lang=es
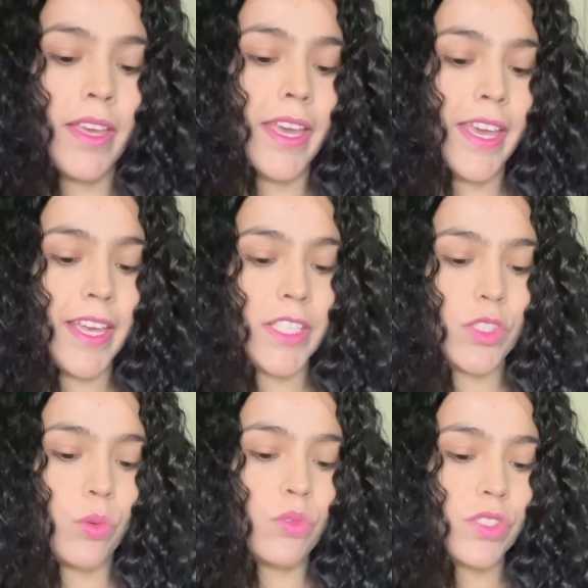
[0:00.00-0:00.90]

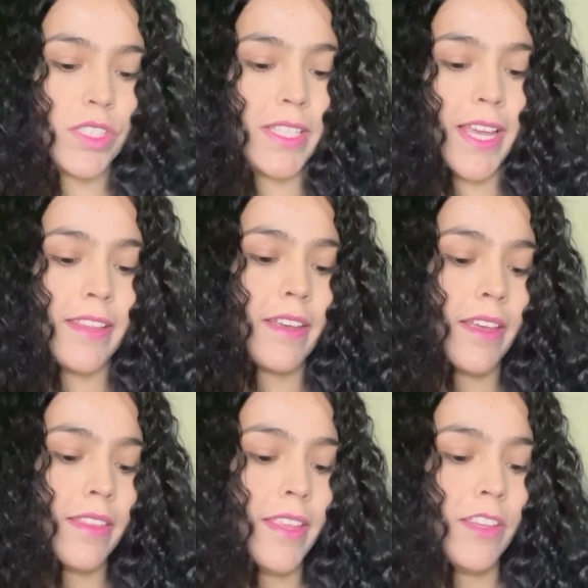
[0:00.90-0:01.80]
Es un set
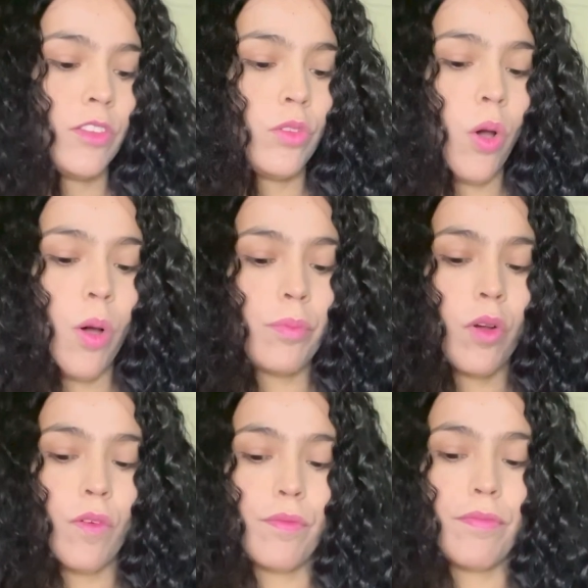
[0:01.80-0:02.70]
de top
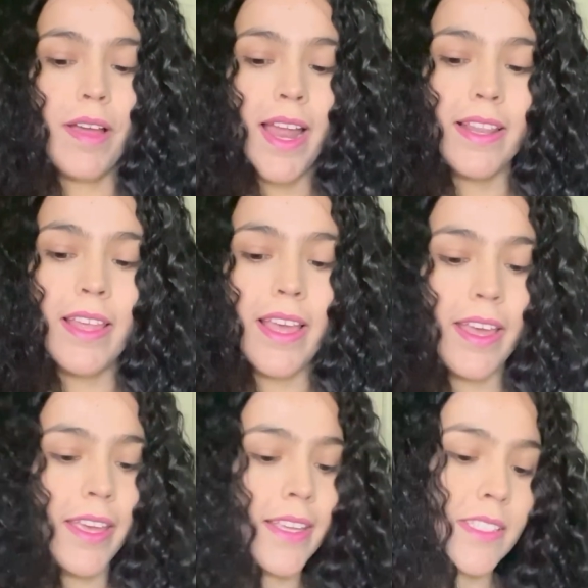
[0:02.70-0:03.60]
con falda.
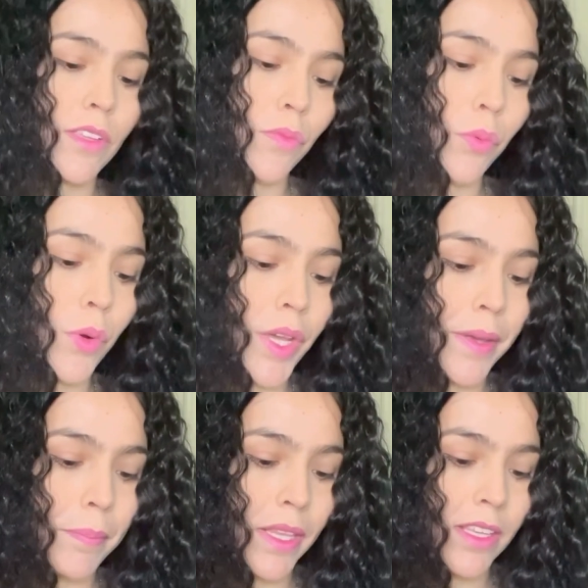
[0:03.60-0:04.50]
Este fue
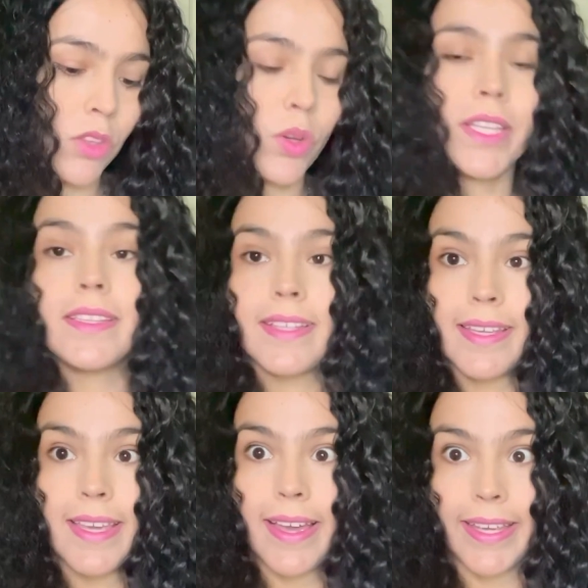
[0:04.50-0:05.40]
pedido en
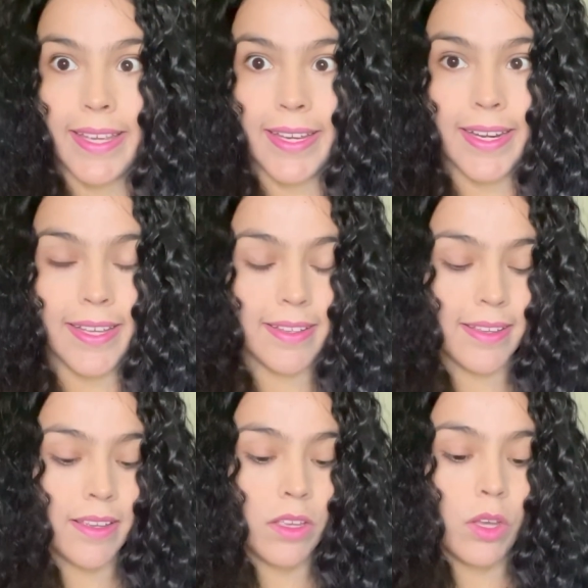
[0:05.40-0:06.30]
talla L
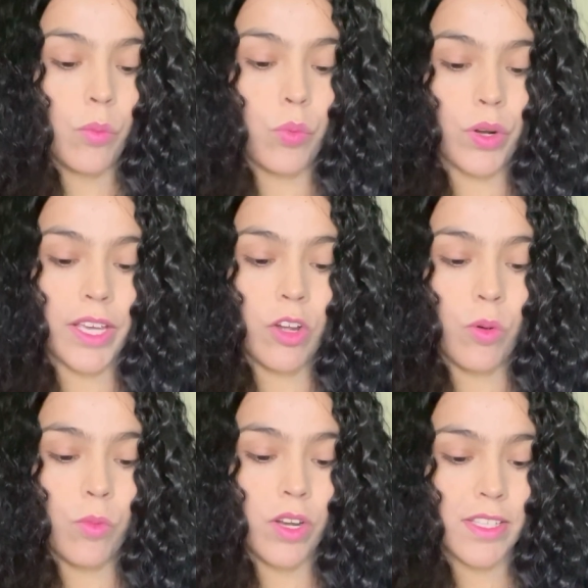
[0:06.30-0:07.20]
porque
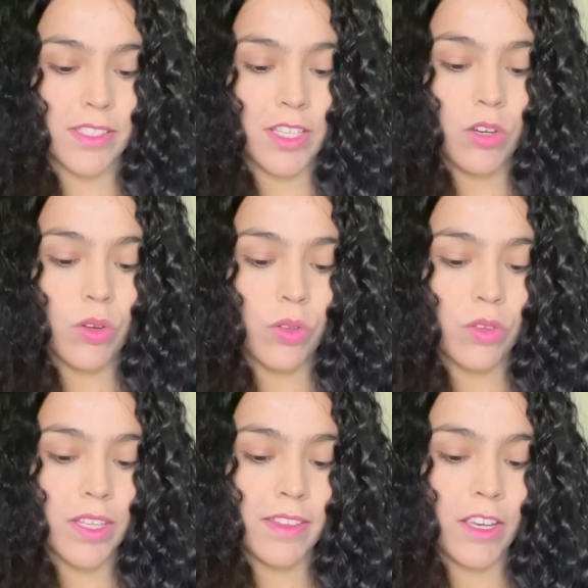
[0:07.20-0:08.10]
como les digo,
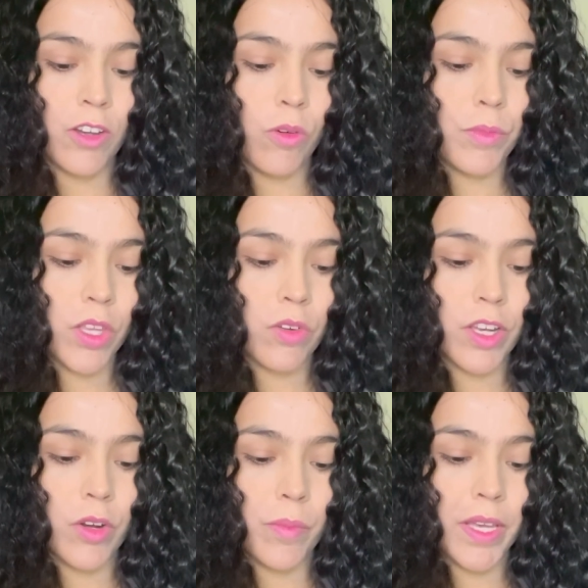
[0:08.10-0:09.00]
donde tengo miedo que
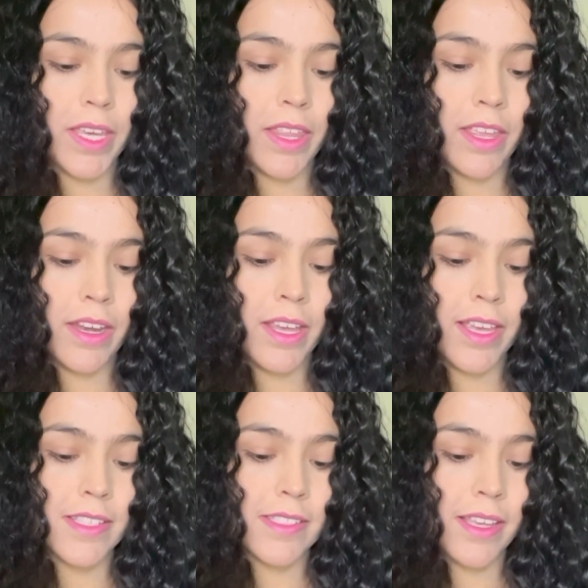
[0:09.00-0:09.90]
no me queden
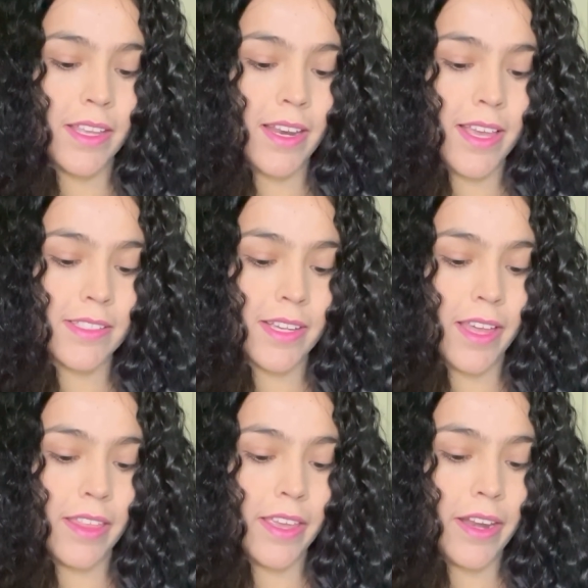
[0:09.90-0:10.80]
es en las
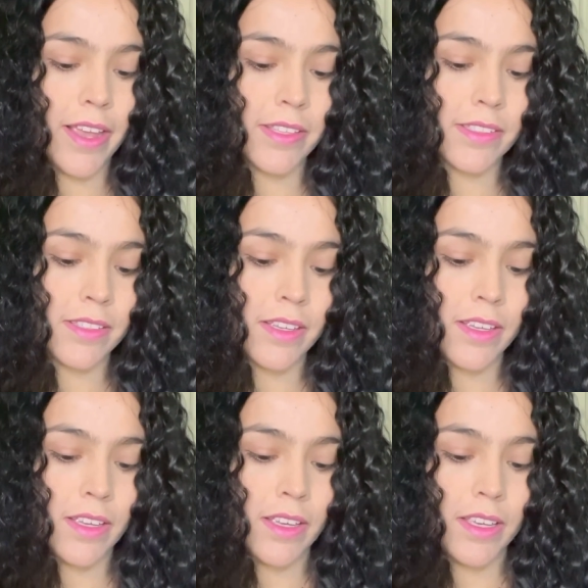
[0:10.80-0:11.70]
caderas.
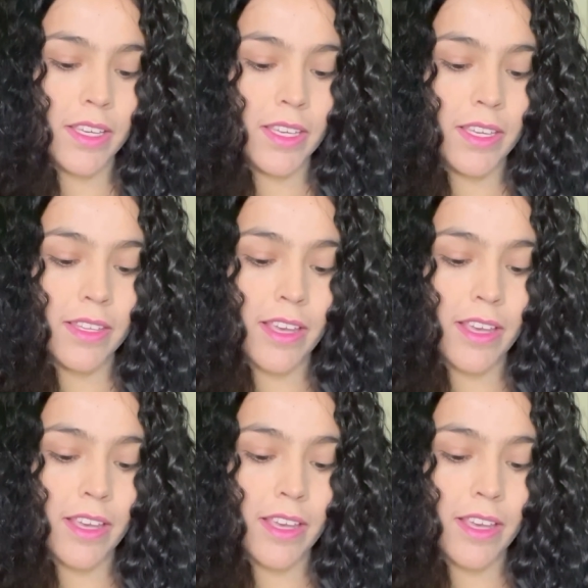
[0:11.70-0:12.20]
Y de